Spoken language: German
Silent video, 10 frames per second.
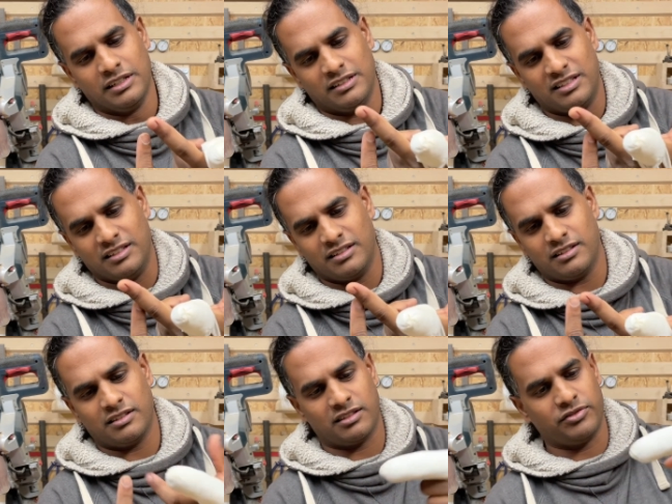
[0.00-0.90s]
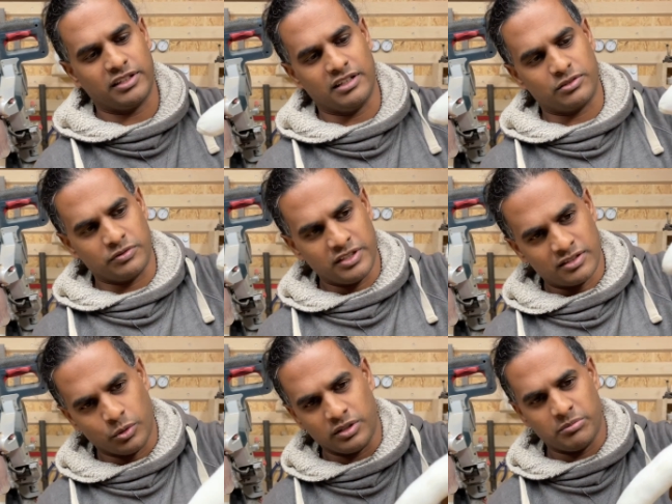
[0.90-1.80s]
dieser Finger ist irgendwie
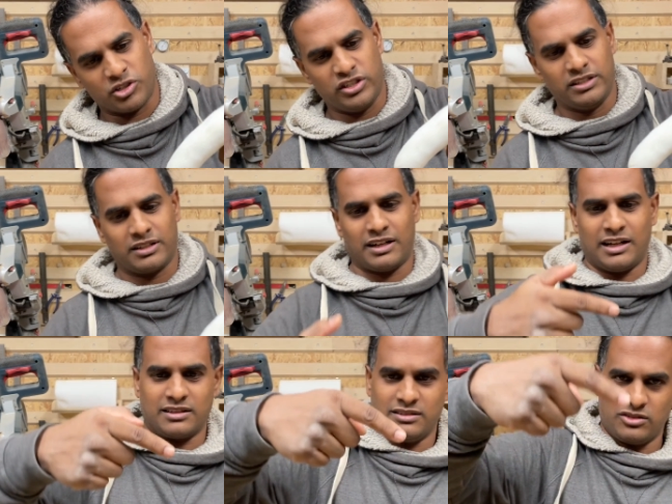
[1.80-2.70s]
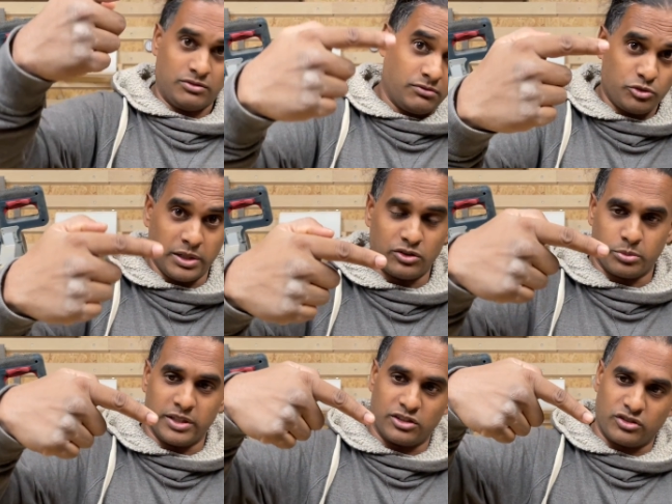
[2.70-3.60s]
so in die Maschine geraten,
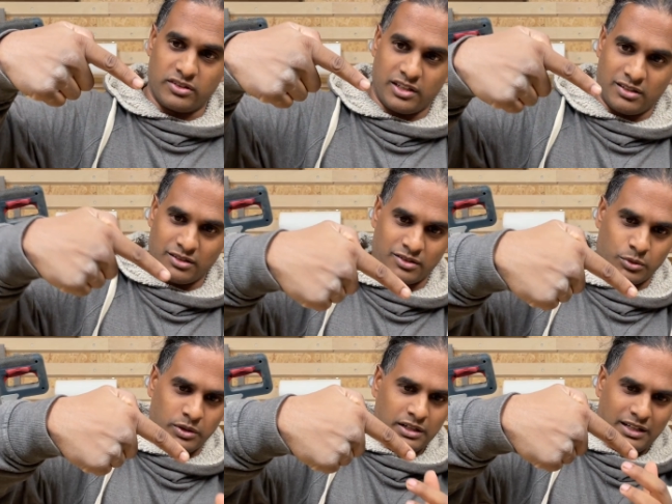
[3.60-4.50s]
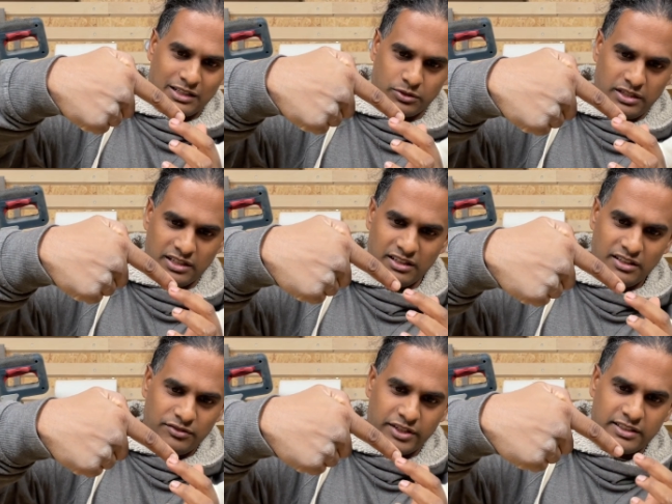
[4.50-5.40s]
spiegelsymmetrisch gesehen so. Also hier
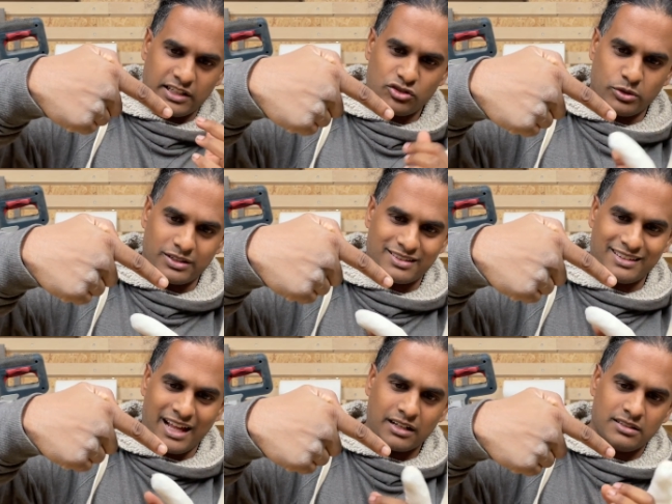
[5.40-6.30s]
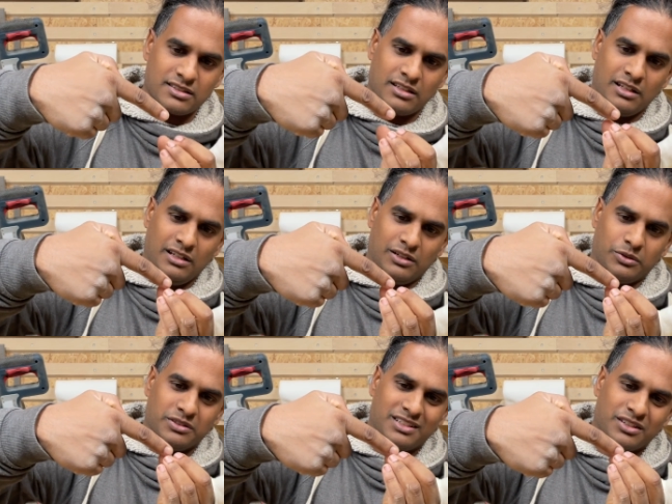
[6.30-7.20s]
fehlt ein Stück des Nagels
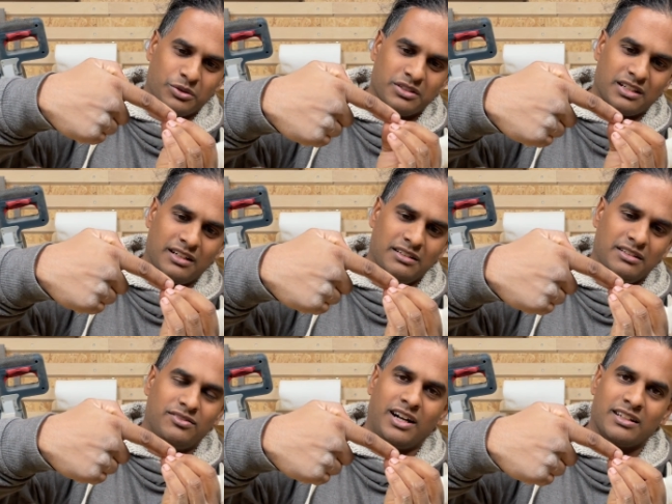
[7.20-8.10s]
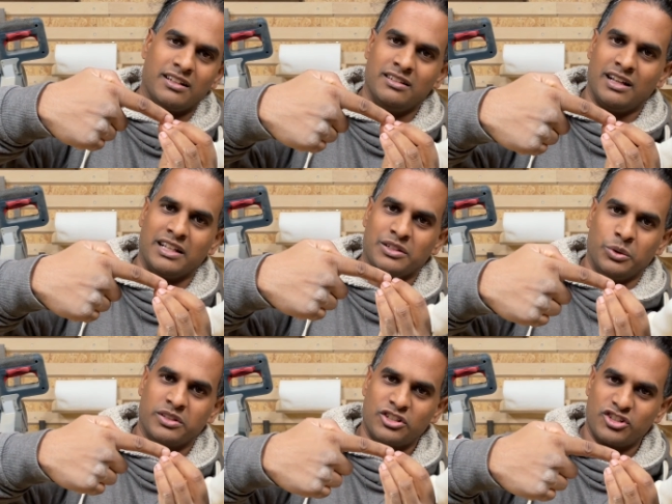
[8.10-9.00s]
und darunter war dann ein
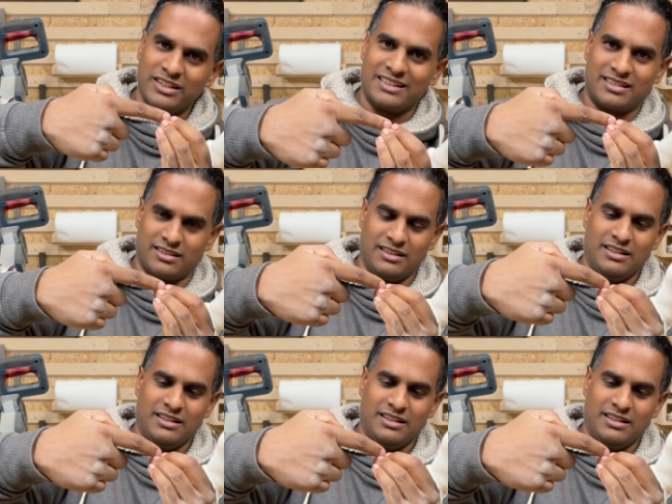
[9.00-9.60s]
großer Schnitt